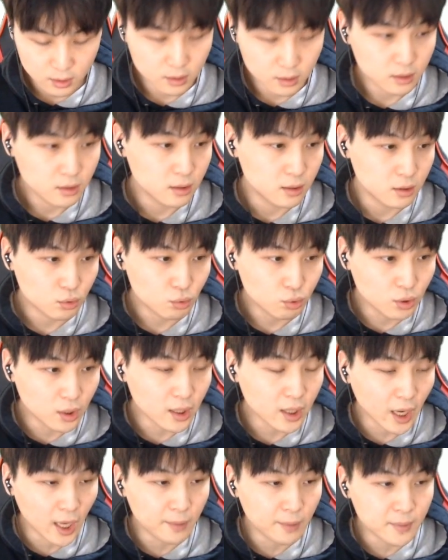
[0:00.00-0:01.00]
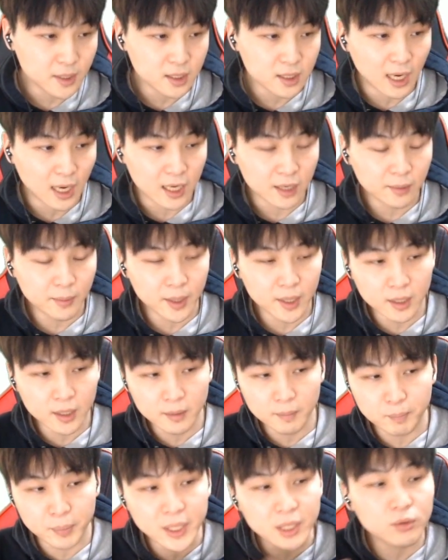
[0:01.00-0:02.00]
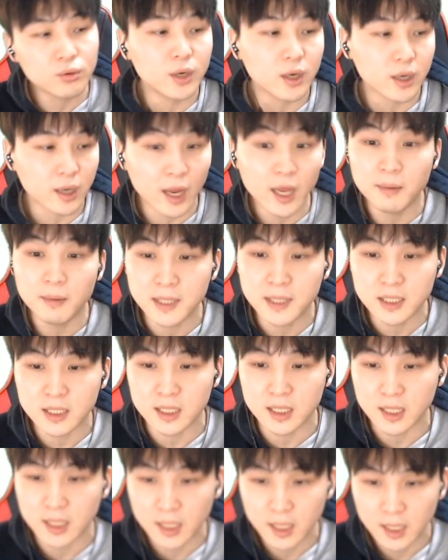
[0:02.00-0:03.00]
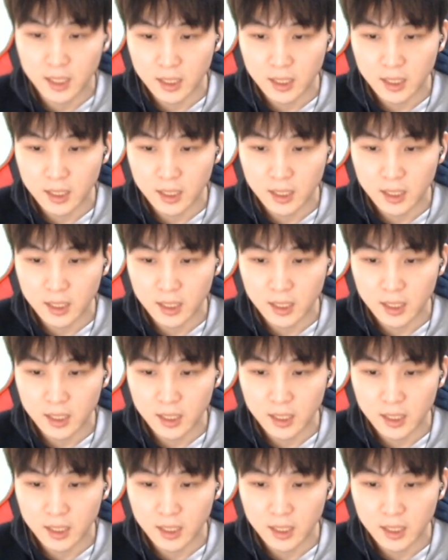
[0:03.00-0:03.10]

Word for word: 그 투력 게임인지 아니면은 비투력 게임인지